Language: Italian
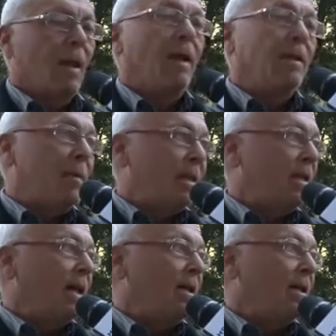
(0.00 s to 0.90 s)
Eh, dipende
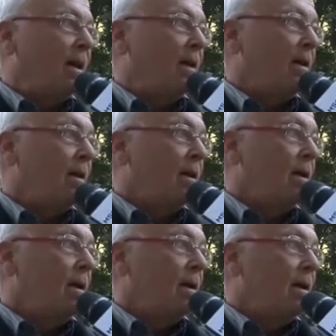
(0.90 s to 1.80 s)
dall'età,
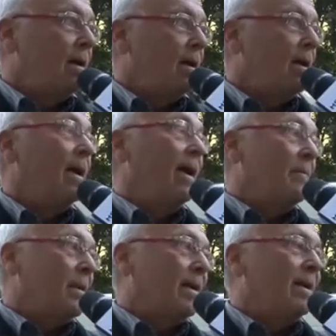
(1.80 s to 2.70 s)
eh,
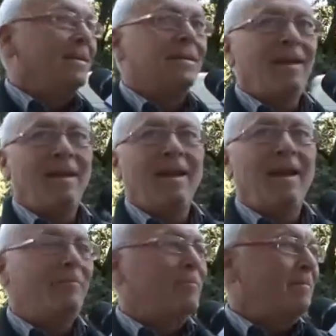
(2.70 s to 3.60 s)
perché se
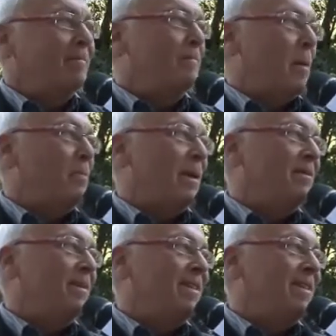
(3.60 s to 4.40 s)
è un bambino di